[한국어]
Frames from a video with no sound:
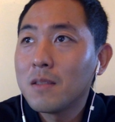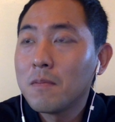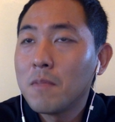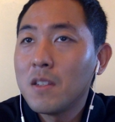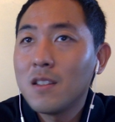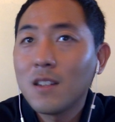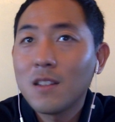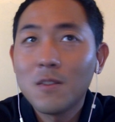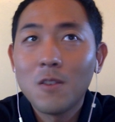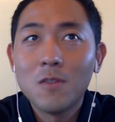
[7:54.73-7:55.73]
비즈니스
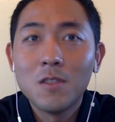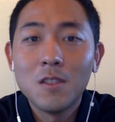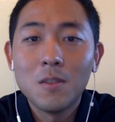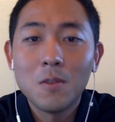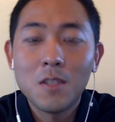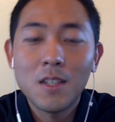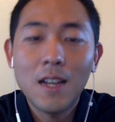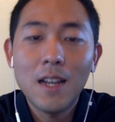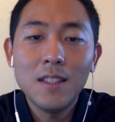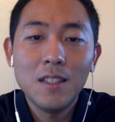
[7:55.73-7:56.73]
같은 경우는 또
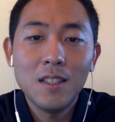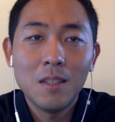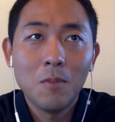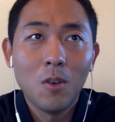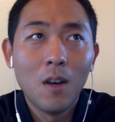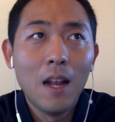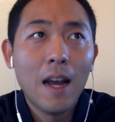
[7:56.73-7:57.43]
시간이 뭐